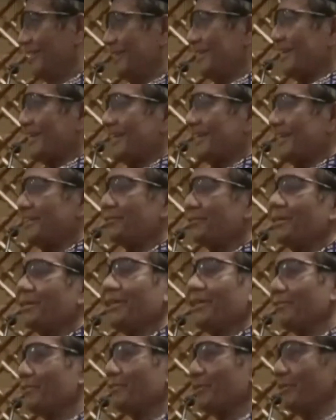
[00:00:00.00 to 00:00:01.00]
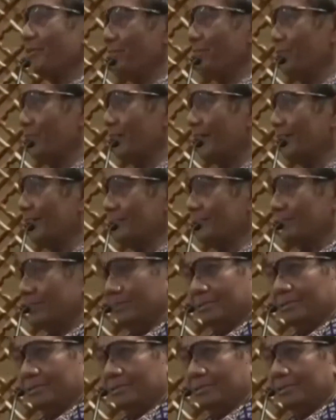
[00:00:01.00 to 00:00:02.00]
ya kan itu yang dilakukan oleh Bung
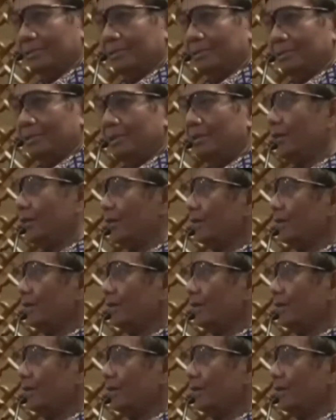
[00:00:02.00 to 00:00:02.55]
Karno. Lalu kalau